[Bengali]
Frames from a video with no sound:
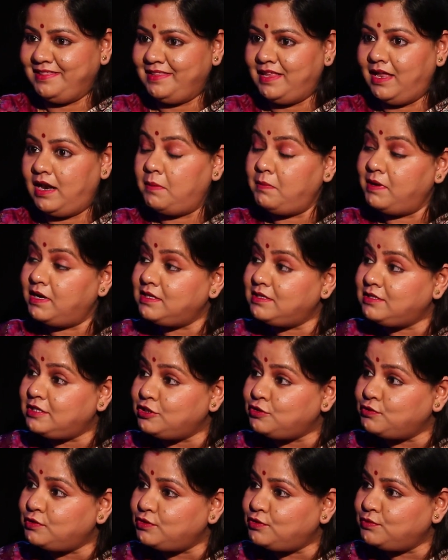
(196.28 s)
তারা আমাকে
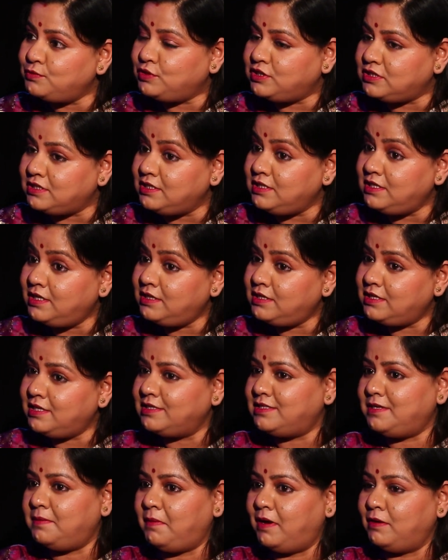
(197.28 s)
কিছু কিছু চিনিয়ে
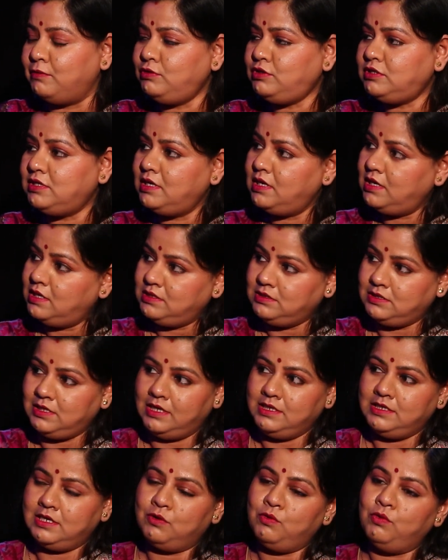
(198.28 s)
দিয়েছে মানুষ যে
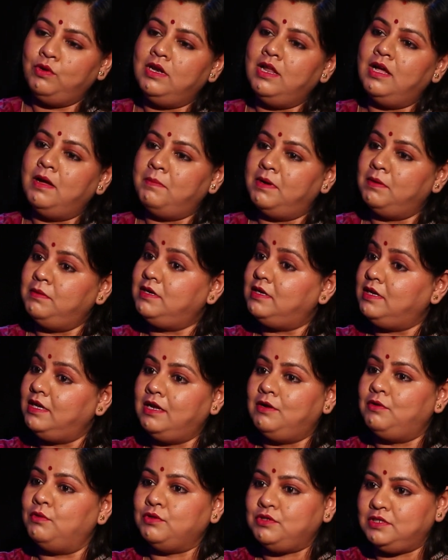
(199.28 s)
এটা করলে আমার
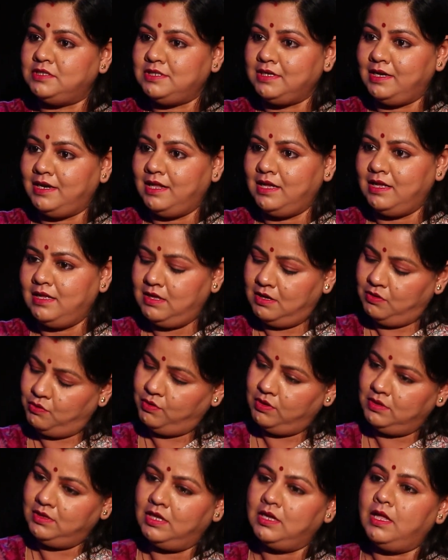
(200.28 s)
ঠিক হচ্ছে না
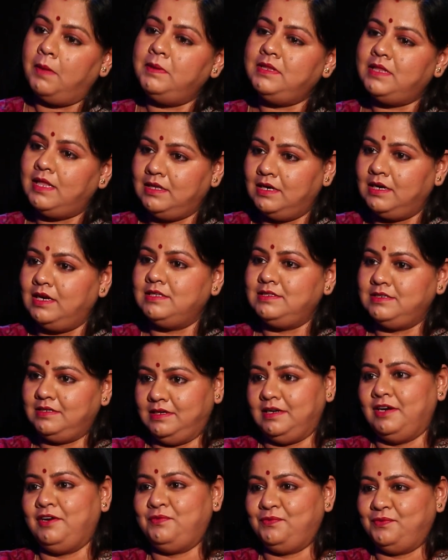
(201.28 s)
ওখান থেকে আমি তাদের কাছে
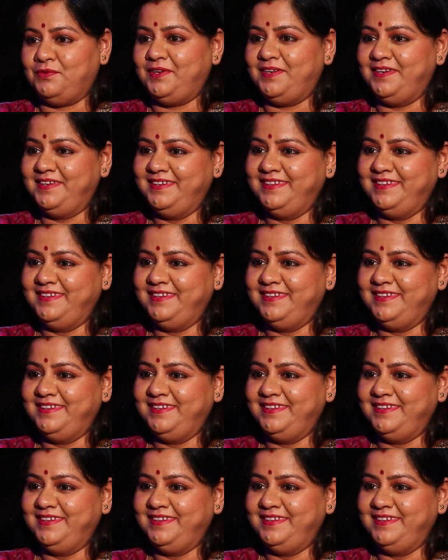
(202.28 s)
গ্রেটফুল